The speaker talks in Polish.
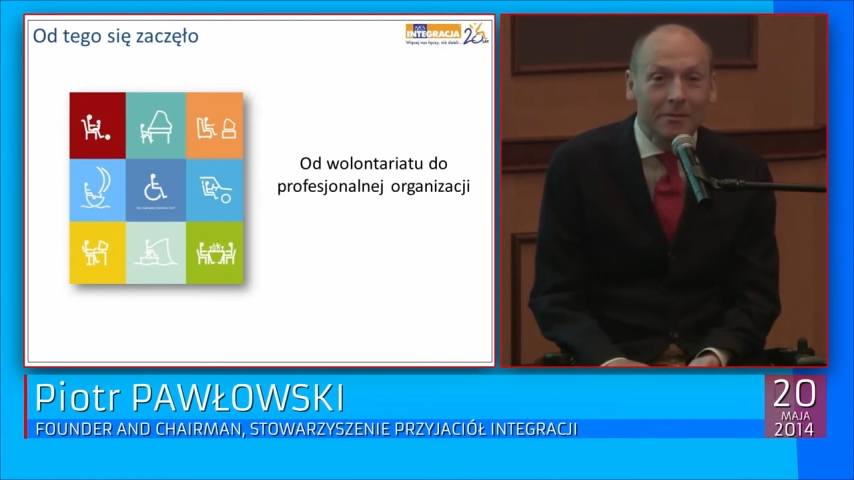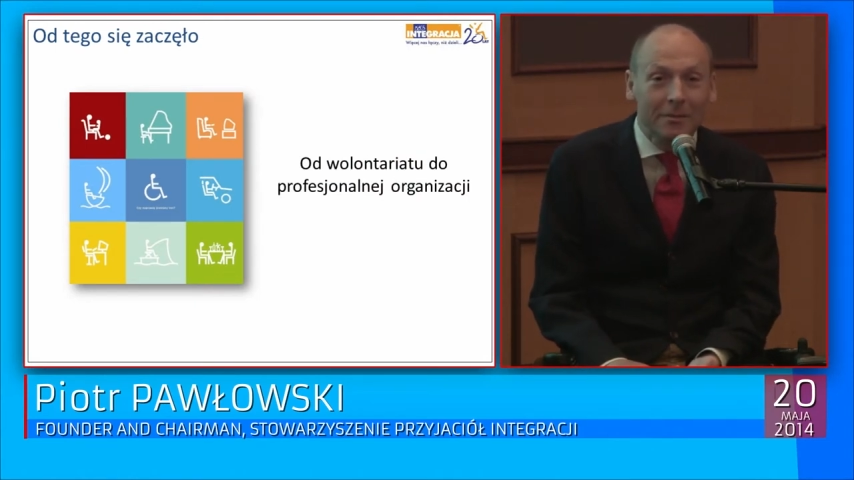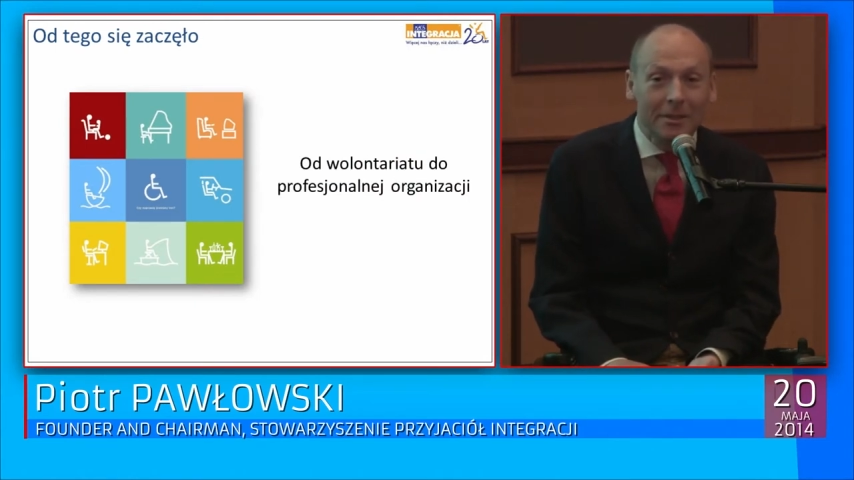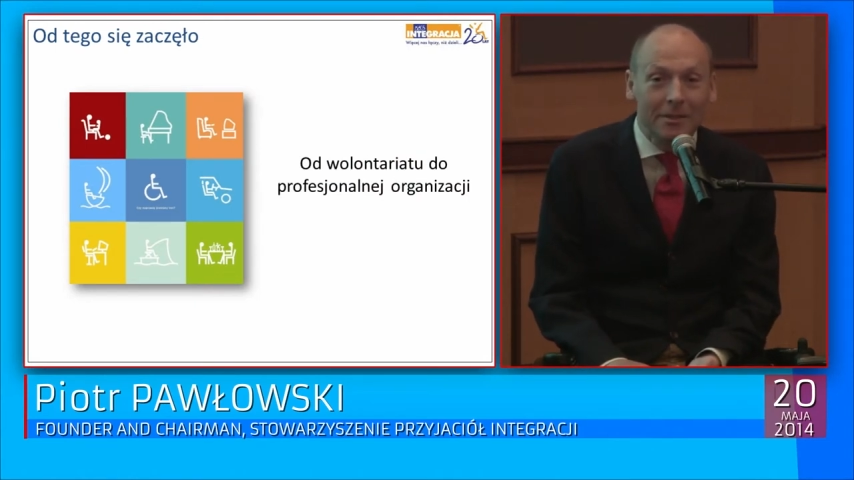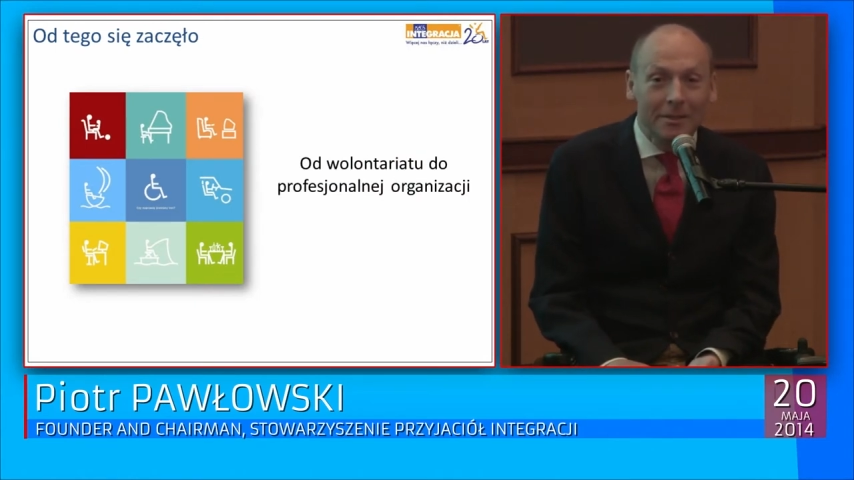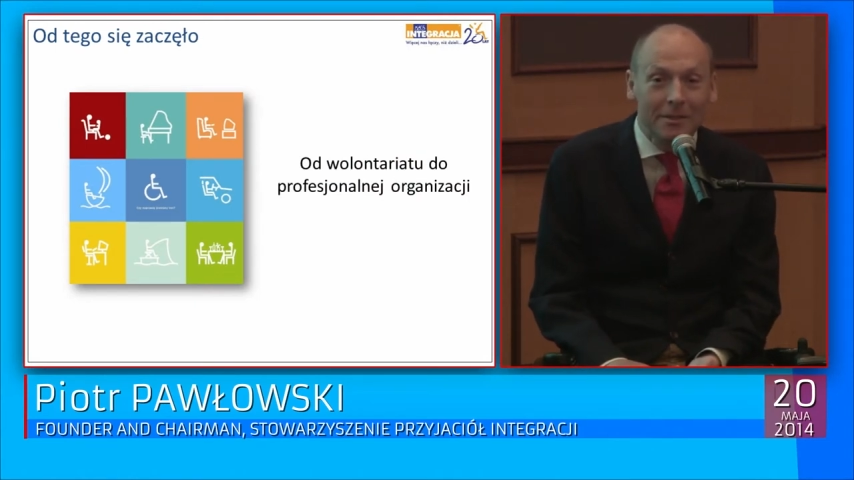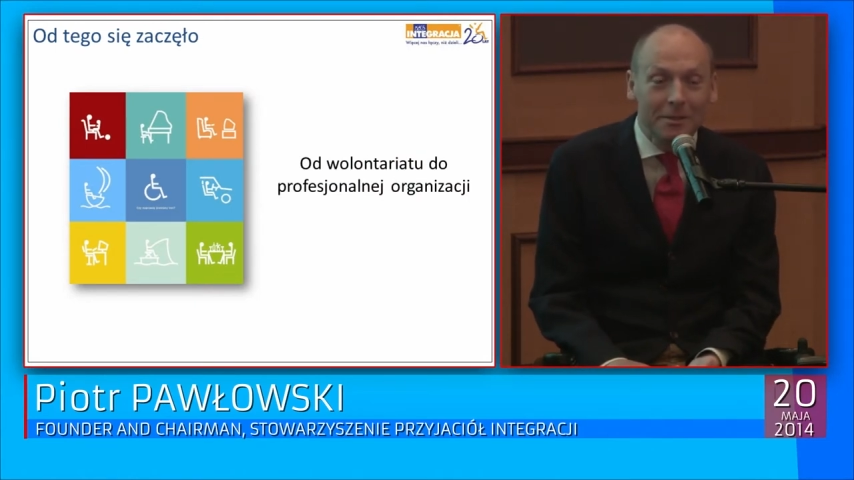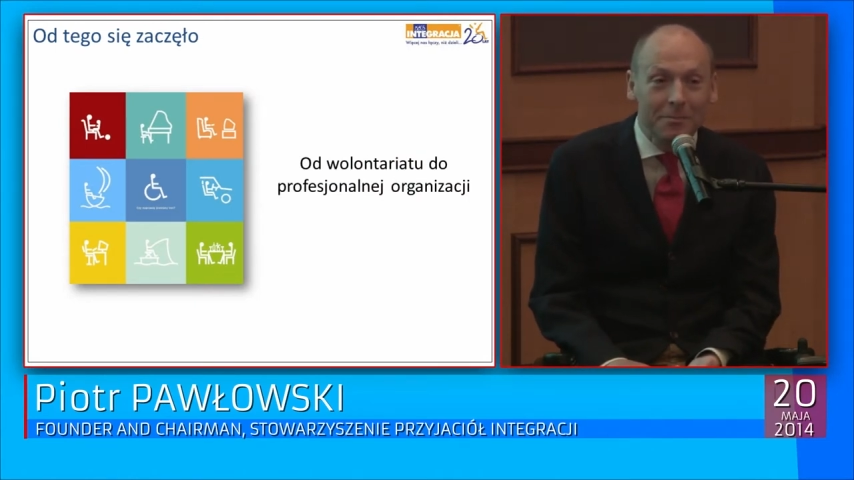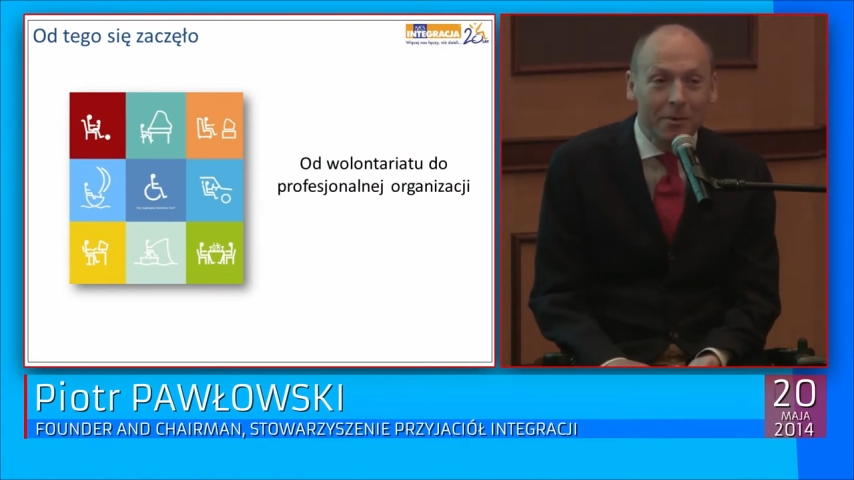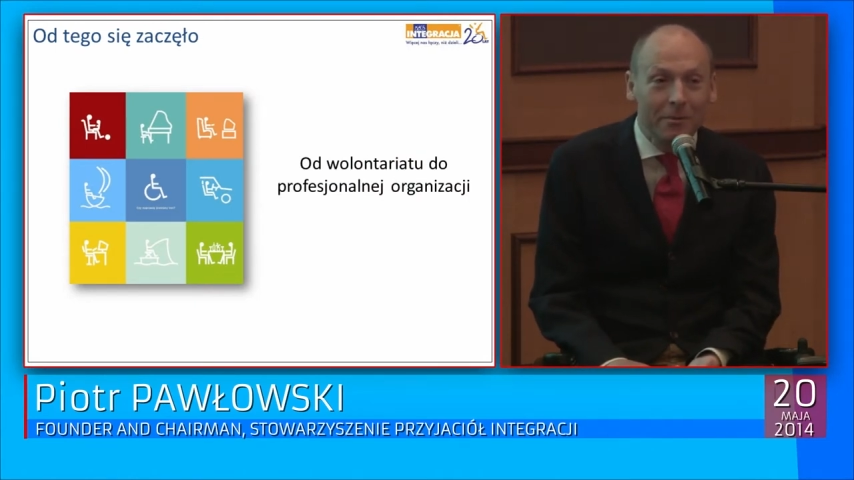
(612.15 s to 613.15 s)
związane z
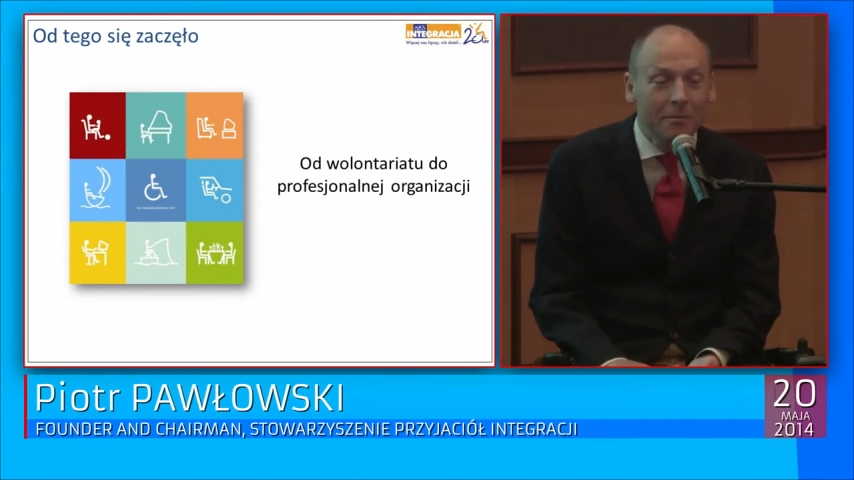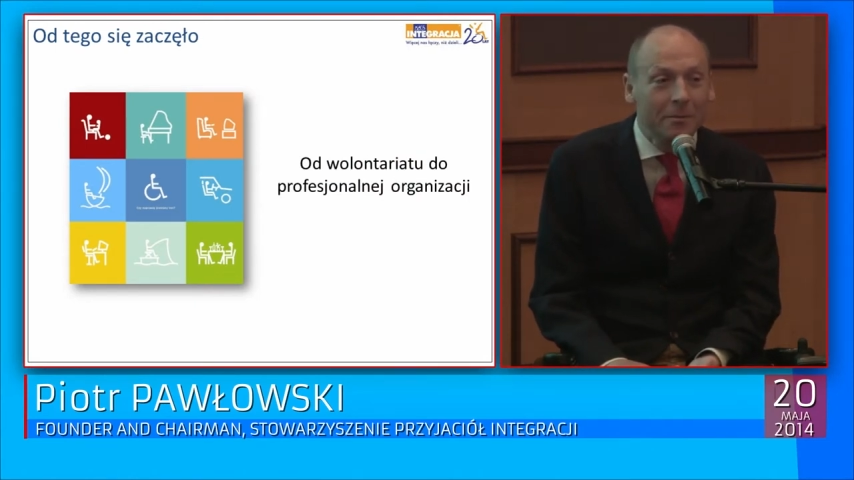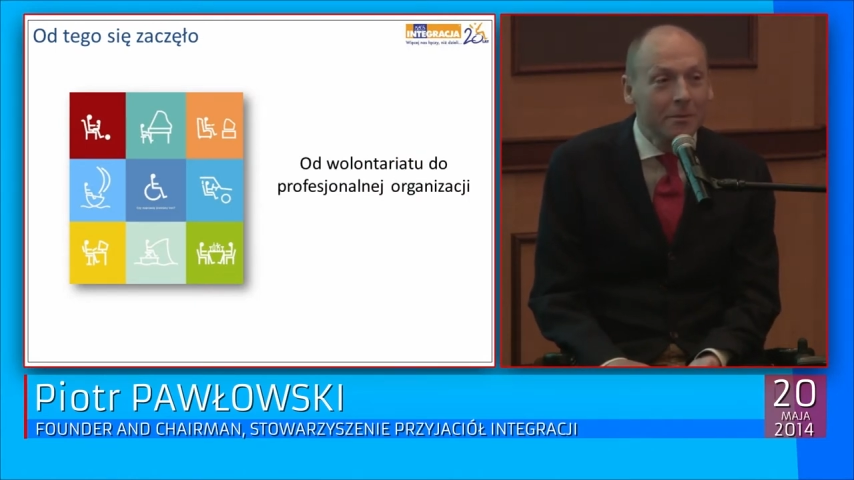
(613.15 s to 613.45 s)
zespołem,